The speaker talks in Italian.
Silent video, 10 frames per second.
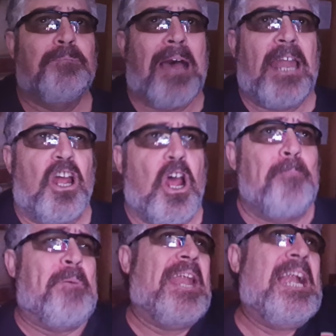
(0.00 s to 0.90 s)
Ma non
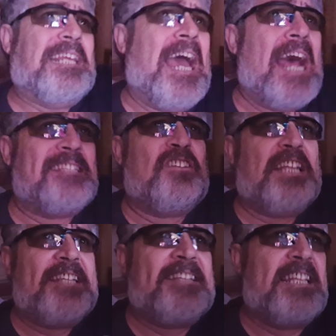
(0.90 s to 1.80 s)
rompere il cazzo,
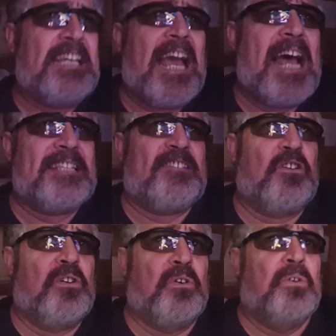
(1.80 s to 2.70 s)
testa di
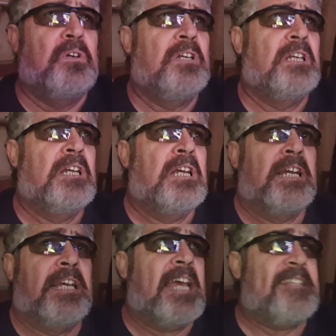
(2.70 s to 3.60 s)
cazzo!
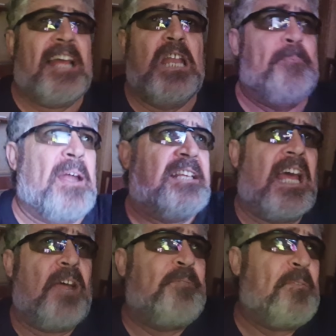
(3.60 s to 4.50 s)
Che sta lì per
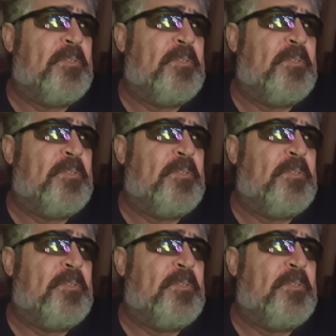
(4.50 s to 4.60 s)
terra a fa